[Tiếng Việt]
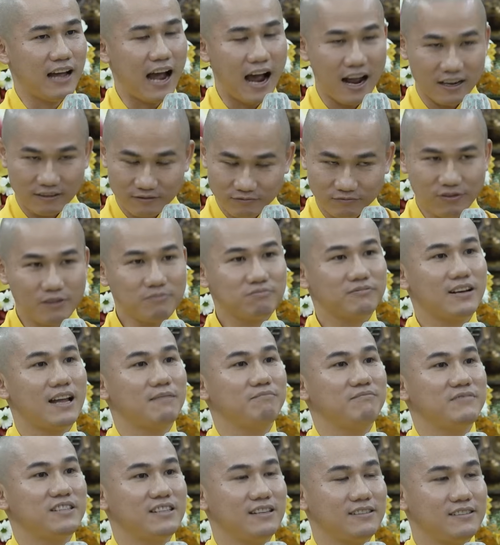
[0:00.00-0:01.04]
hạnh phúc
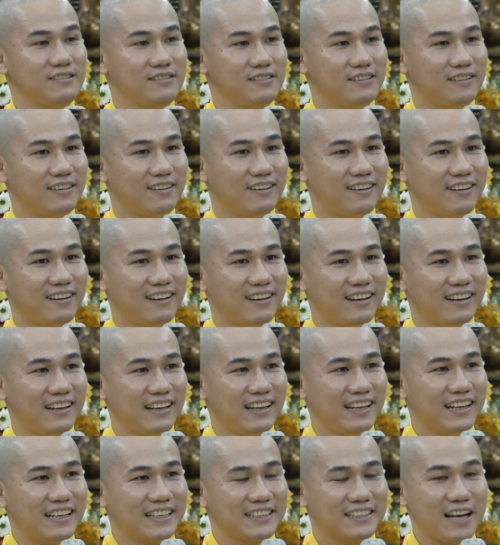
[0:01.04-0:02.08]
lắm chứ.
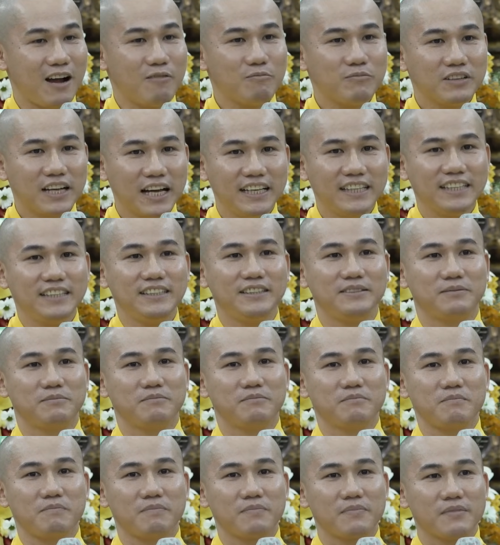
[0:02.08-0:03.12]
Trong khi
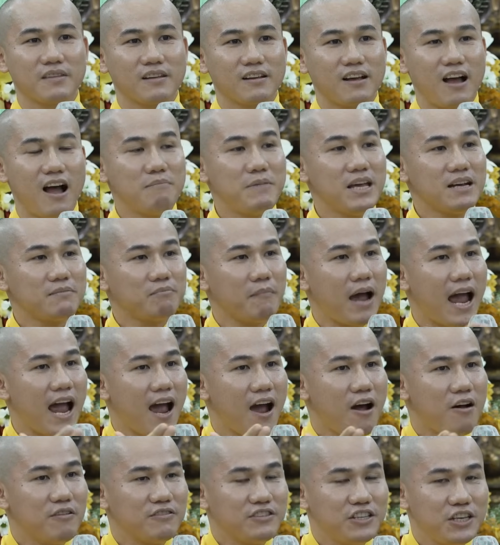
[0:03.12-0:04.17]
có biết
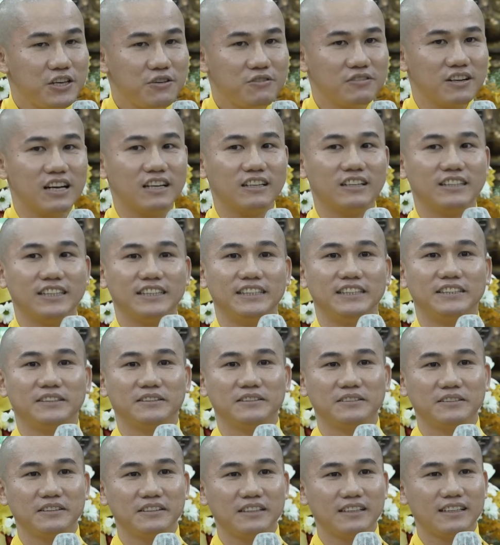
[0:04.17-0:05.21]
bao nhiêu người,
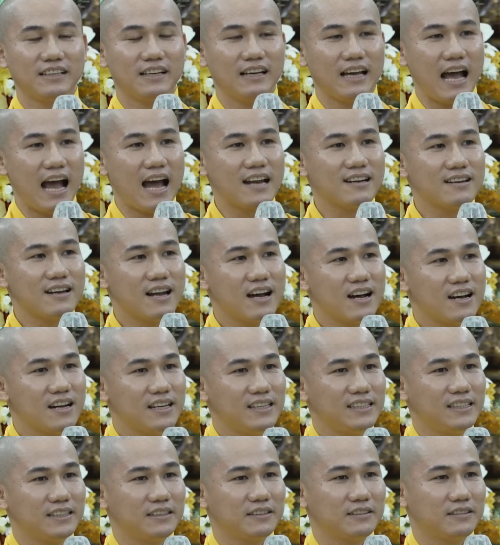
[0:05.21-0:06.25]
anh
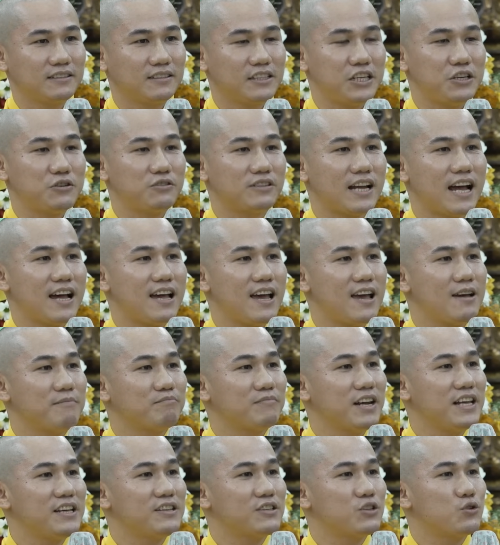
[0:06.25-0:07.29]
ơi chiều nay
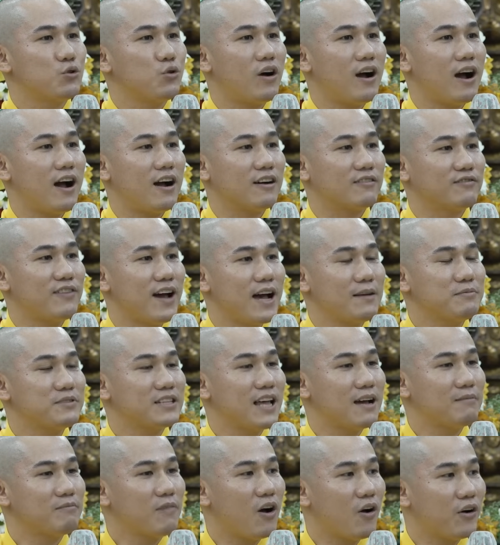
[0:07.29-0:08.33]
em đi chùa Hoằng Pháp
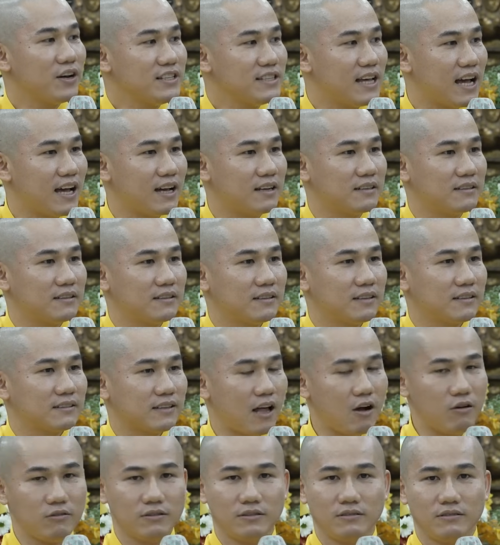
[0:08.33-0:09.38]
sám hối nha,
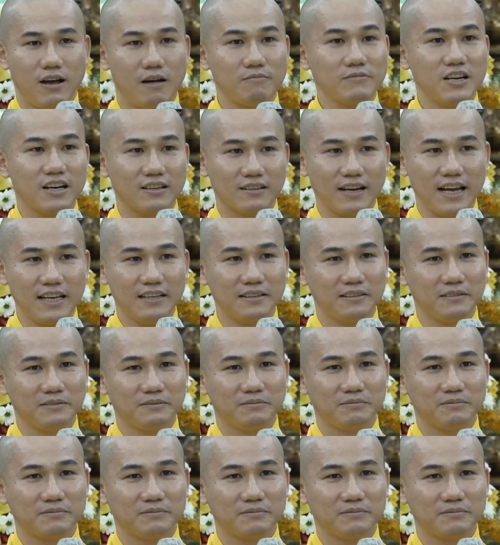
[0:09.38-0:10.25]
thôi không được đi.